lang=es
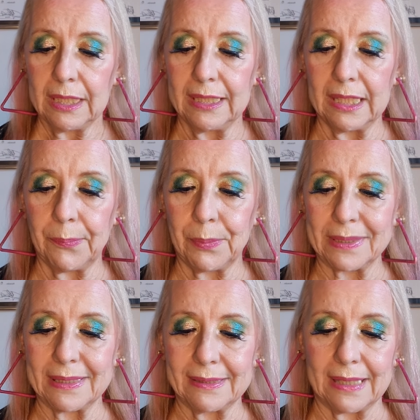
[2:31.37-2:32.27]
Y
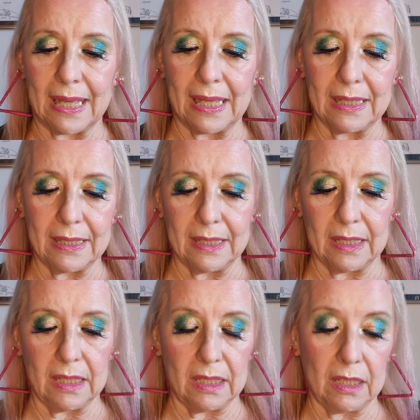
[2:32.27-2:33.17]
después está
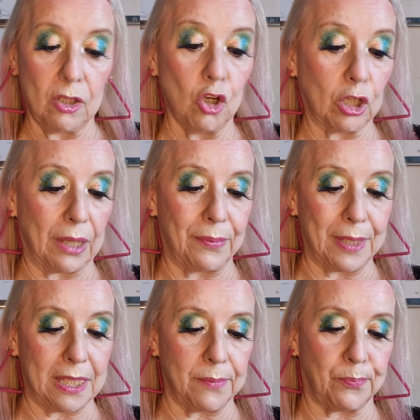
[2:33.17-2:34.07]
eh, lo que
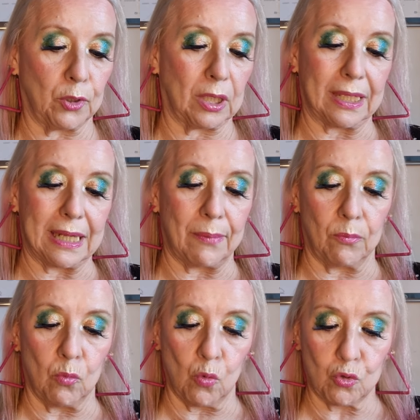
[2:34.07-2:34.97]
vi, porque eran
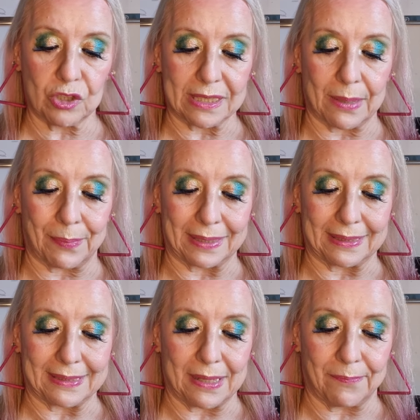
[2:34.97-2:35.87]
muchas.
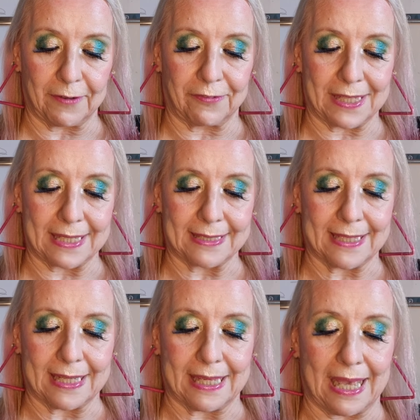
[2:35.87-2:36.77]
Aparte, siempre
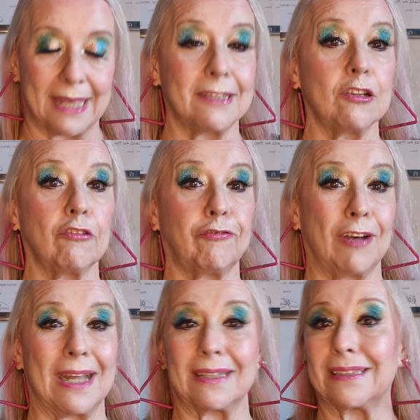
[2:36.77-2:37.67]
fíjense que hay de
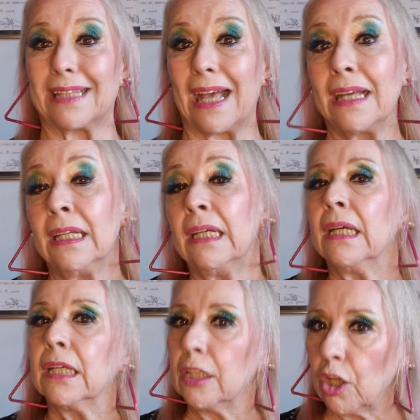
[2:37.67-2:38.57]
oferta.
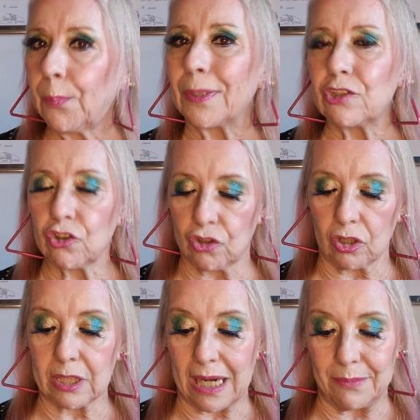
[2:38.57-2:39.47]
Y los precios
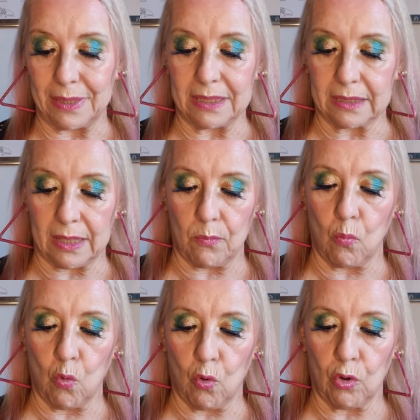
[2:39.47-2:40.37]
son realmente
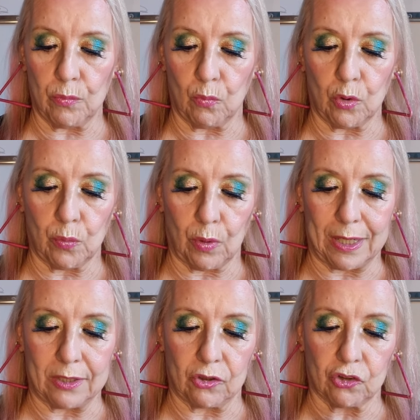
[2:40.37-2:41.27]
muy, muy
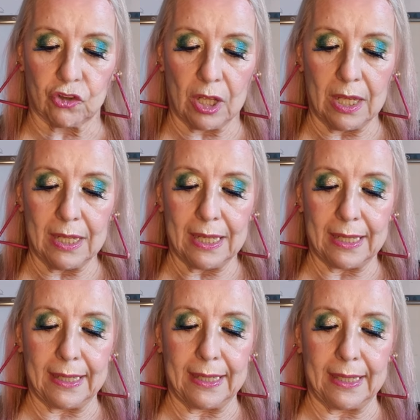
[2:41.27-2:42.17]
buenos.
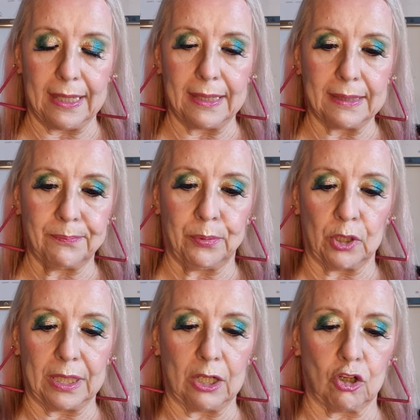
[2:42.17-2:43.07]
Eh,
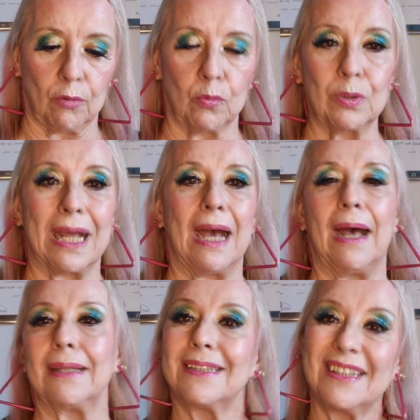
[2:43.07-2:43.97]
ponen como
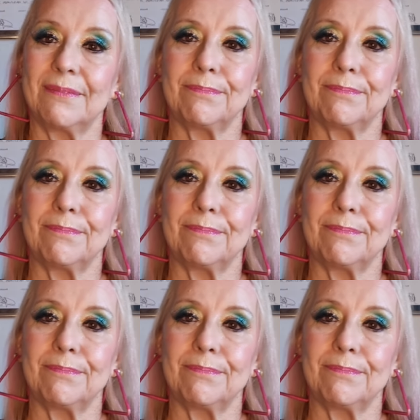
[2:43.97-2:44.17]
una